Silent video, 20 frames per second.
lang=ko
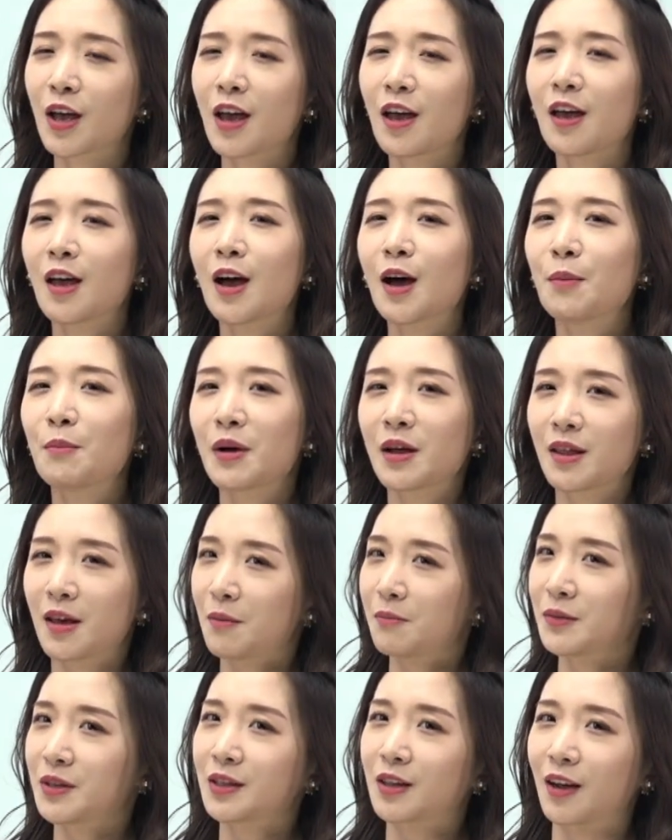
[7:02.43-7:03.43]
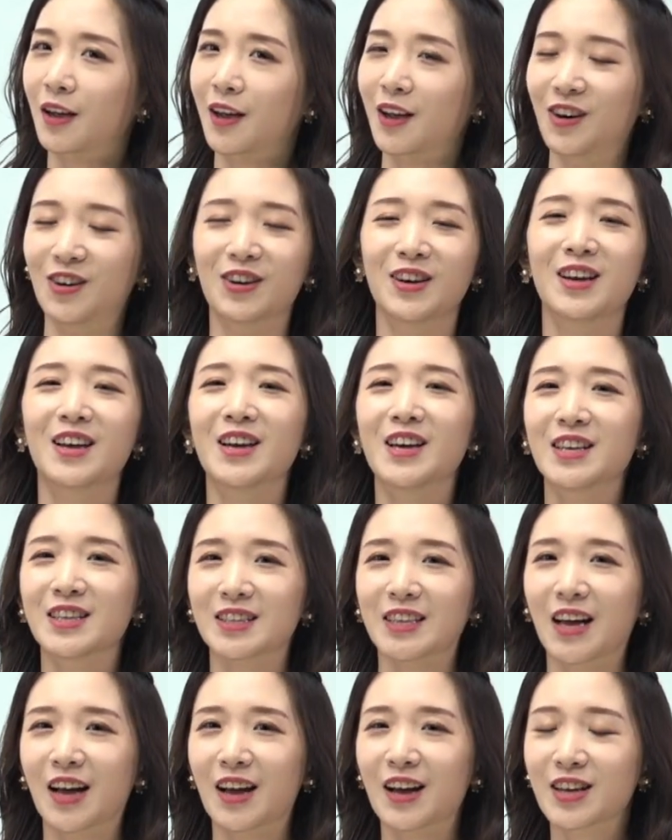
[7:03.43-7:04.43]
해야만 합니다예요.
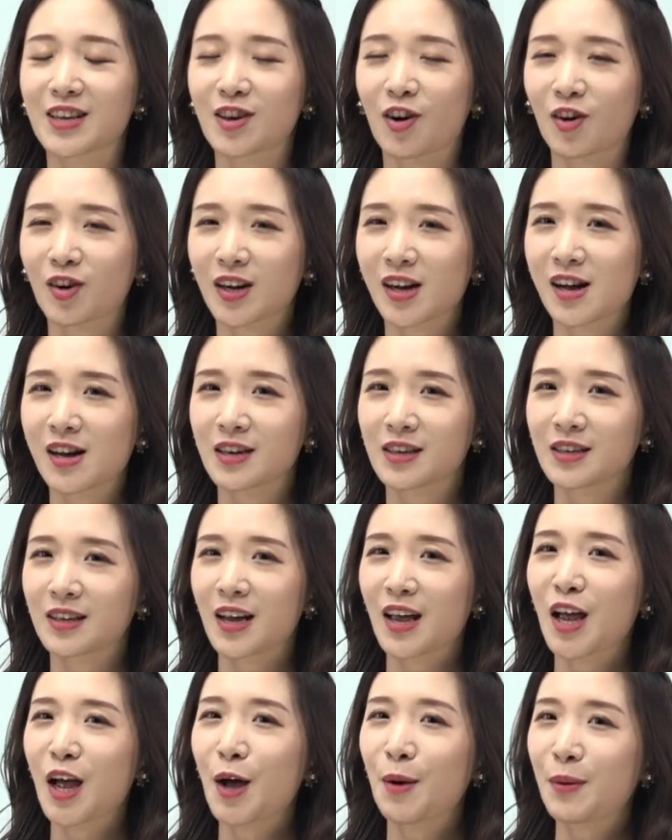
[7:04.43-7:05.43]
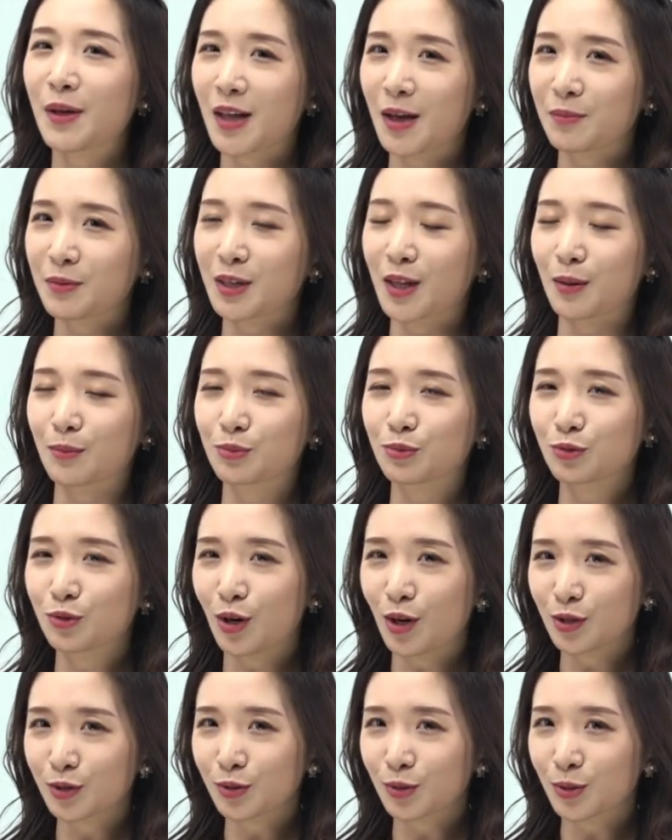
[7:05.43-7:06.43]
자, 역할을 해야만 합니다.
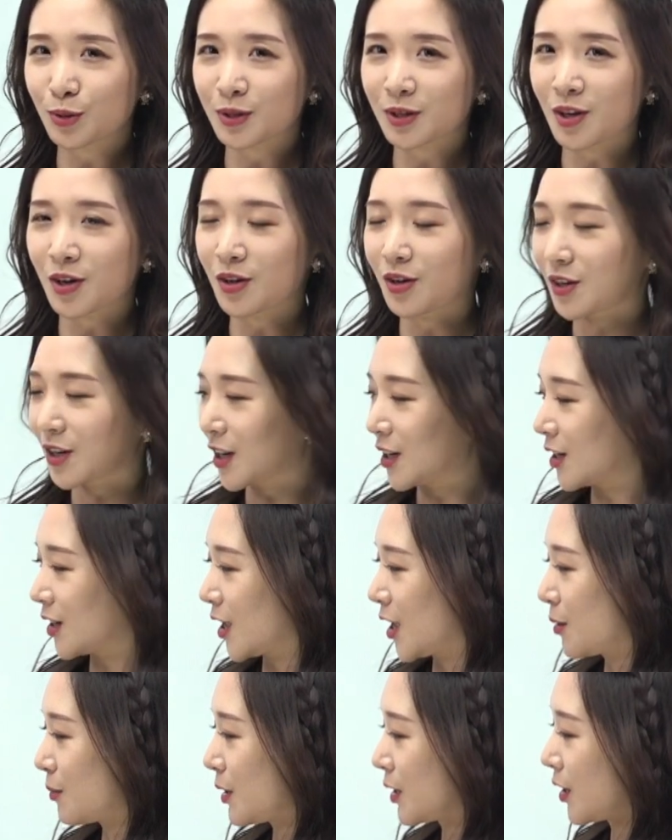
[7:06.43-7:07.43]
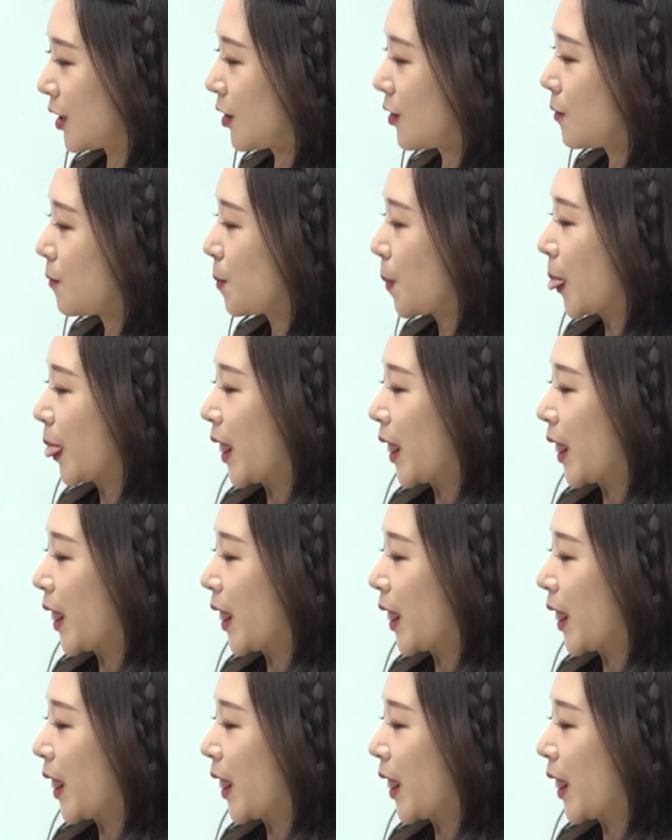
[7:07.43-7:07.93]
무엇으로서의 역할을 해야만 해요?